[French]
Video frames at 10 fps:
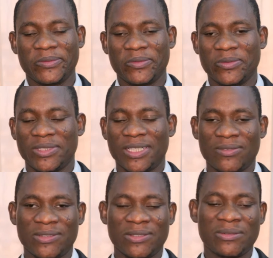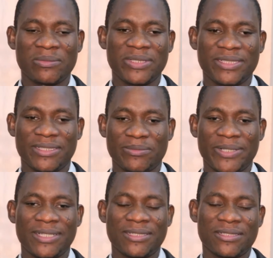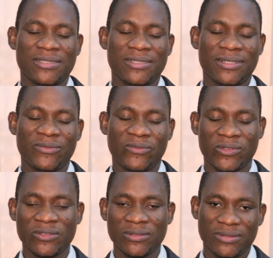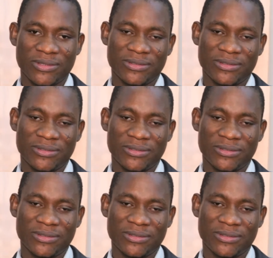Nous avons mis en place un fonds